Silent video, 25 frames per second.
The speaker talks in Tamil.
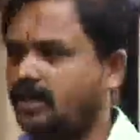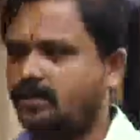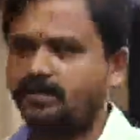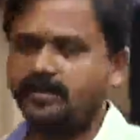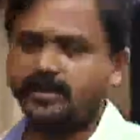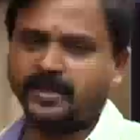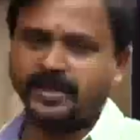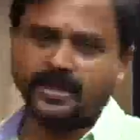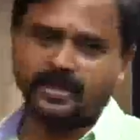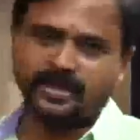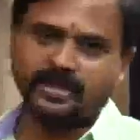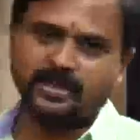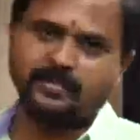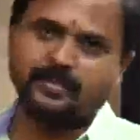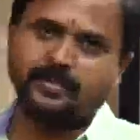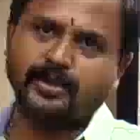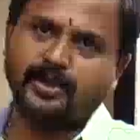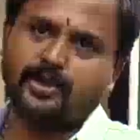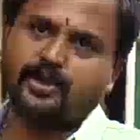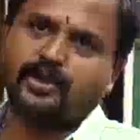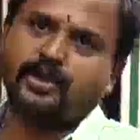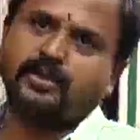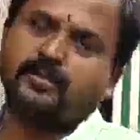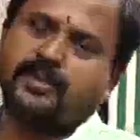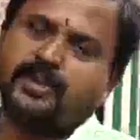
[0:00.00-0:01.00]
இப்போ இந்த
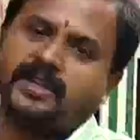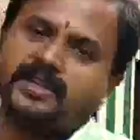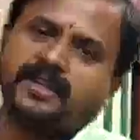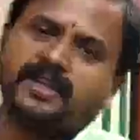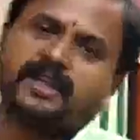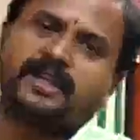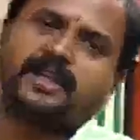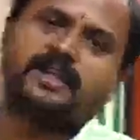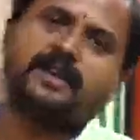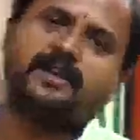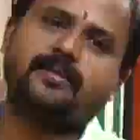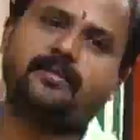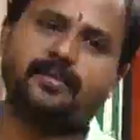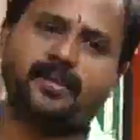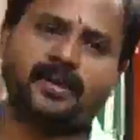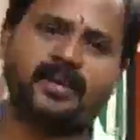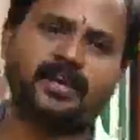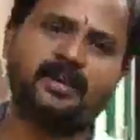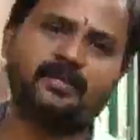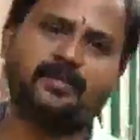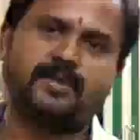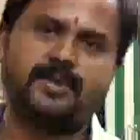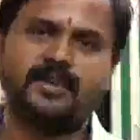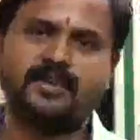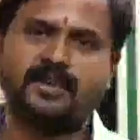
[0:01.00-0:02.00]
பீரோலாம் பார்த்தீங்கன்னா
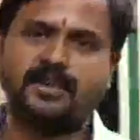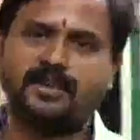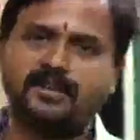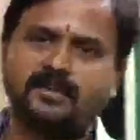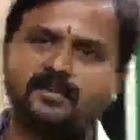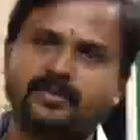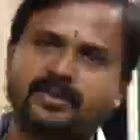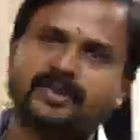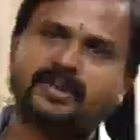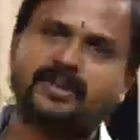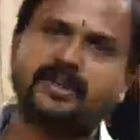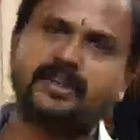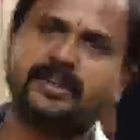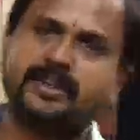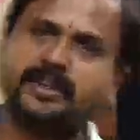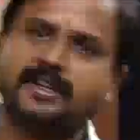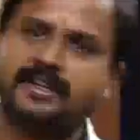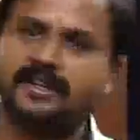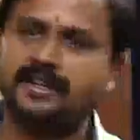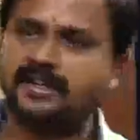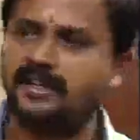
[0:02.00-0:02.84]
படாக் மரத்துலேருந்து பண்ணது